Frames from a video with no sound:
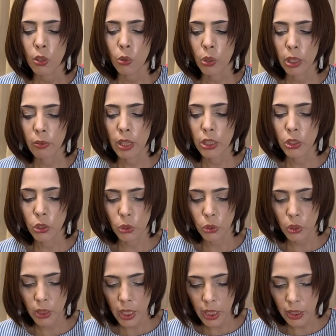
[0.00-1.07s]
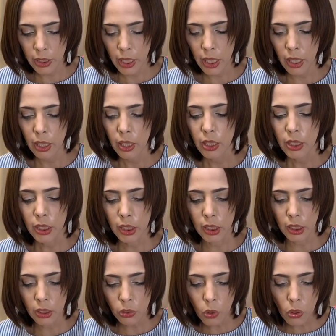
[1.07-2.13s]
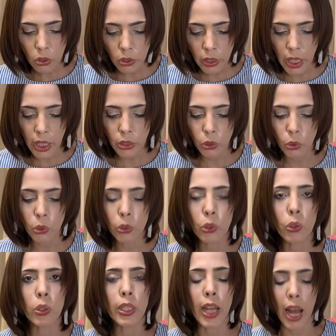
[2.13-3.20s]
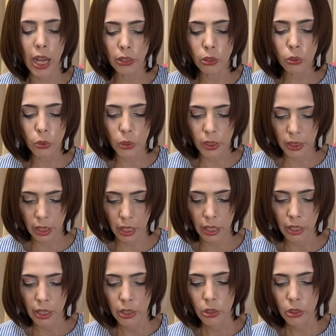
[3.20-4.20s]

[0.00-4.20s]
これは重大で深刻な状況であるとして、